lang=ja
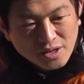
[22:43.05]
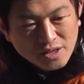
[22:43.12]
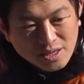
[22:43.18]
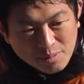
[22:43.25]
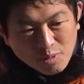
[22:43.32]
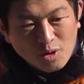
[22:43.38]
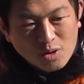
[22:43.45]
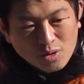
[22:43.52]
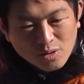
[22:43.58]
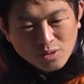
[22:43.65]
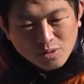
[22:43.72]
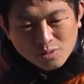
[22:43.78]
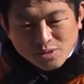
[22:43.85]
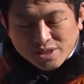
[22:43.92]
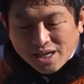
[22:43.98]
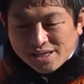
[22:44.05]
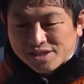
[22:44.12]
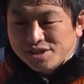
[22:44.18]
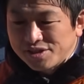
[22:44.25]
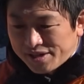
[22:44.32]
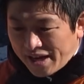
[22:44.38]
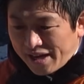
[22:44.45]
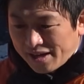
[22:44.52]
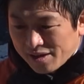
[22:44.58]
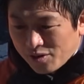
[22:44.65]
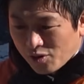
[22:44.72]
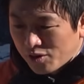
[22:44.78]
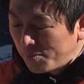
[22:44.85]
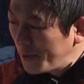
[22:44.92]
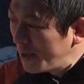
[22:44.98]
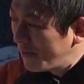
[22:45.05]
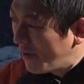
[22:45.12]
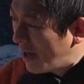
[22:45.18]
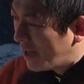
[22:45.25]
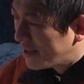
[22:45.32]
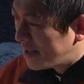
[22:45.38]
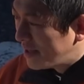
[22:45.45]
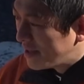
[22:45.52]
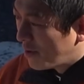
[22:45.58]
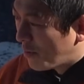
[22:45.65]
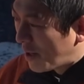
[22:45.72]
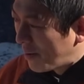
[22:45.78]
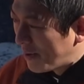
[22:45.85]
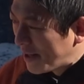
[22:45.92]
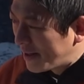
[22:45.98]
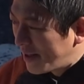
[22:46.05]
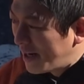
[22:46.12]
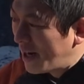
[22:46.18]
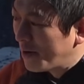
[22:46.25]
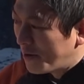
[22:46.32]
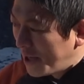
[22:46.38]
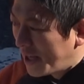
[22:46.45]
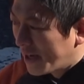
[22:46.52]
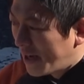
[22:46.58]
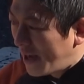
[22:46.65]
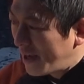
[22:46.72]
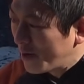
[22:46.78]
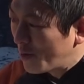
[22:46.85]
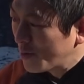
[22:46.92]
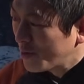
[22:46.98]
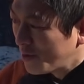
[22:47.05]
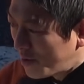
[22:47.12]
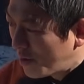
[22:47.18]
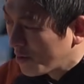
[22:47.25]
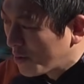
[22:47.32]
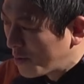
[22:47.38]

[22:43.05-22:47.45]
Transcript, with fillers: でも、このさんじゅうねん、国民は全然お金もらってないのに、外国の